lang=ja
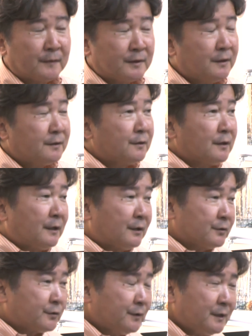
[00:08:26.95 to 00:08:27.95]
であ
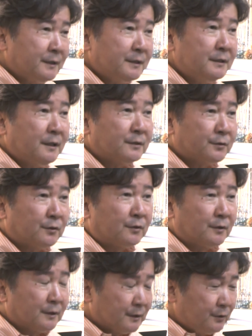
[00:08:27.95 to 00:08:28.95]
のそれができない
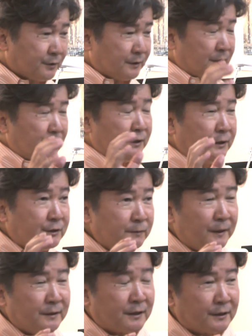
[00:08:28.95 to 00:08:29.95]
と要するにいつ
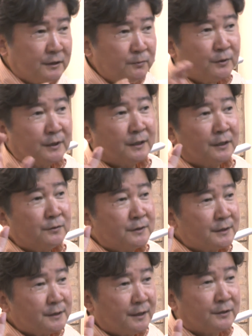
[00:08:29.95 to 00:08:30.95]
までたっても結果の
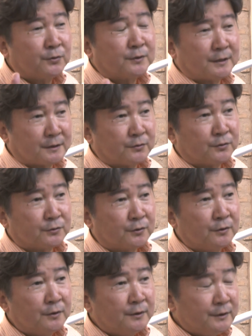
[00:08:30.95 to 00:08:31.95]
出せない人になっちゃうってこ
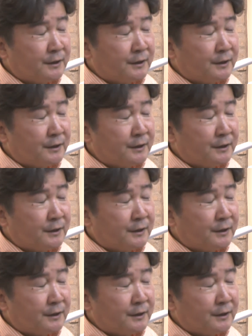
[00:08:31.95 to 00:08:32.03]
と。